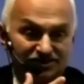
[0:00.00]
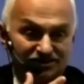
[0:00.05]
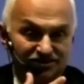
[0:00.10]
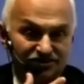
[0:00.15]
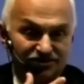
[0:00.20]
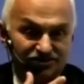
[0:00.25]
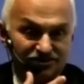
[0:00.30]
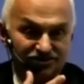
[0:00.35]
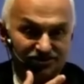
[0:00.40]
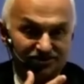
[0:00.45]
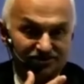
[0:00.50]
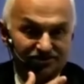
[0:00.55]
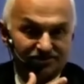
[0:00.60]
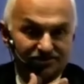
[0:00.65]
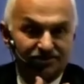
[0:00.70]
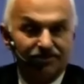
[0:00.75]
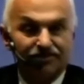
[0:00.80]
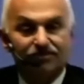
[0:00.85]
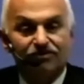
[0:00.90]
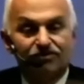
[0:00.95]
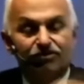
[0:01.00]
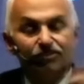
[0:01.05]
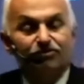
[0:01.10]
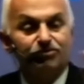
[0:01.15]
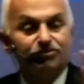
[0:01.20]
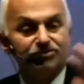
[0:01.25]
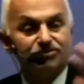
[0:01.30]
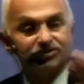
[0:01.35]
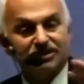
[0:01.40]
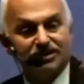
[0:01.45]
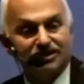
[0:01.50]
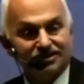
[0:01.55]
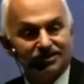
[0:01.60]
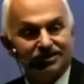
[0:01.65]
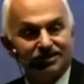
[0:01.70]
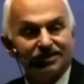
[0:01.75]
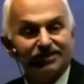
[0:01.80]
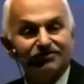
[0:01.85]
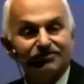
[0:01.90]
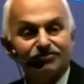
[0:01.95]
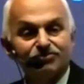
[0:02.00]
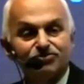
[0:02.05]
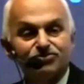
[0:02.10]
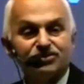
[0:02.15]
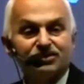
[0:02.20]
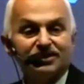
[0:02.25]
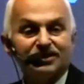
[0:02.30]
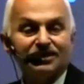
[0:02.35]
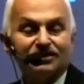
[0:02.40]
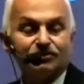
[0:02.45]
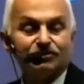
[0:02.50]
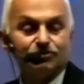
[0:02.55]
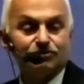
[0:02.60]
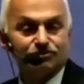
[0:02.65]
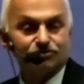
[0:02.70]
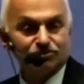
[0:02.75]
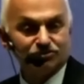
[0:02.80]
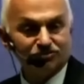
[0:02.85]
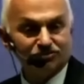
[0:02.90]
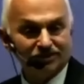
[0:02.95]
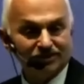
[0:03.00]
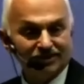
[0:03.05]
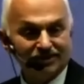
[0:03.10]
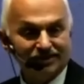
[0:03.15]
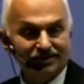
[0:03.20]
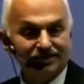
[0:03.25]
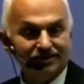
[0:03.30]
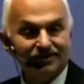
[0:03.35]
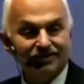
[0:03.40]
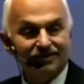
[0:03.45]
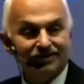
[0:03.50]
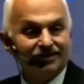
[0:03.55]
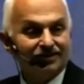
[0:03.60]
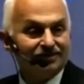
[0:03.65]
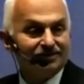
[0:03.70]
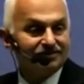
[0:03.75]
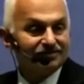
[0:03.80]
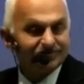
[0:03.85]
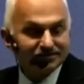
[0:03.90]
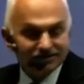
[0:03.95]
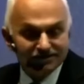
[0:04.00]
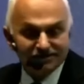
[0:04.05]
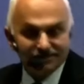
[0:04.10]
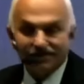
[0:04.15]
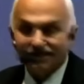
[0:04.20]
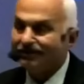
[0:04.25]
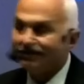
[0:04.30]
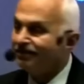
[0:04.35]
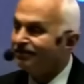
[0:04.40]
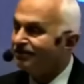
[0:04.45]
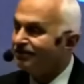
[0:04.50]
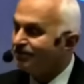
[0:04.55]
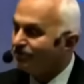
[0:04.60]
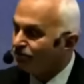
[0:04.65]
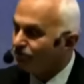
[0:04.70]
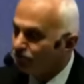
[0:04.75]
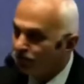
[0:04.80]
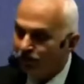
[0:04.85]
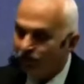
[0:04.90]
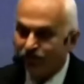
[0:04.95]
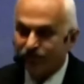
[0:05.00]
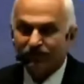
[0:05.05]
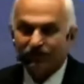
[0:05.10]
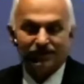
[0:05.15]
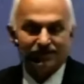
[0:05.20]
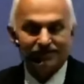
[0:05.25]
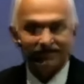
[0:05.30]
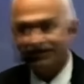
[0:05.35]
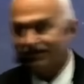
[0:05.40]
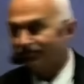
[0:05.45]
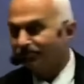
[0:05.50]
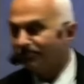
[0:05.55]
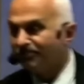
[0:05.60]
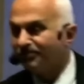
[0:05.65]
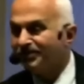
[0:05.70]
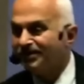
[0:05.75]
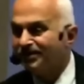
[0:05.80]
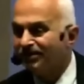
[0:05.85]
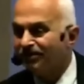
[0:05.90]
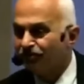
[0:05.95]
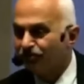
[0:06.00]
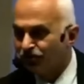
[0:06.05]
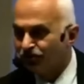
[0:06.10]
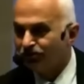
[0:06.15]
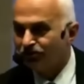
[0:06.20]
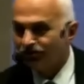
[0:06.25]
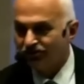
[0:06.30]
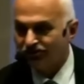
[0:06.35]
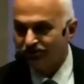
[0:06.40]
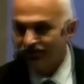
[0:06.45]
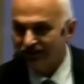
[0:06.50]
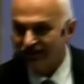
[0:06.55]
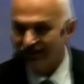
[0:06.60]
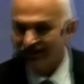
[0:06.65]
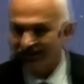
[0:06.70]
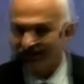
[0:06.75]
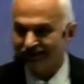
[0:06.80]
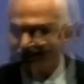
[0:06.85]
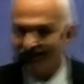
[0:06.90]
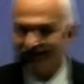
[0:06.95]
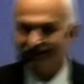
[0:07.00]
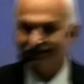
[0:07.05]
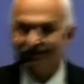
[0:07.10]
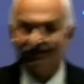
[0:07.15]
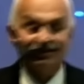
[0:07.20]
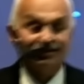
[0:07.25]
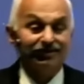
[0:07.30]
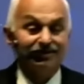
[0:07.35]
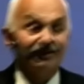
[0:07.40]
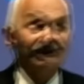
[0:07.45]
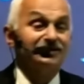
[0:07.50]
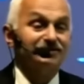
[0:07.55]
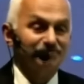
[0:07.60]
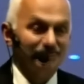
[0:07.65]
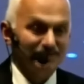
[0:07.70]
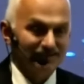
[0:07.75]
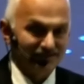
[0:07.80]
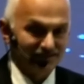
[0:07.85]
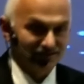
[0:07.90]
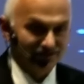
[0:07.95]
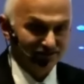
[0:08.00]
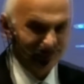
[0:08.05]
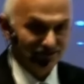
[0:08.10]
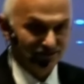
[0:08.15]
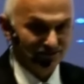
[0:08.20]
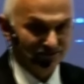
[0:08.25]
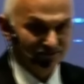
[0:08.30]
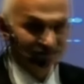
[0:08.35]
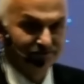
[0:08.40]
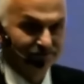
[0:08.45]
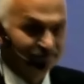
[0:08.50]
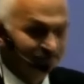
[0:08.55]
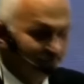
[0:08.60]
çalışır. Öbürü de atılan füzeden kurtulmaya, sıkılan toptan, 20 metre top olur genelde, kaçmaya çalışır.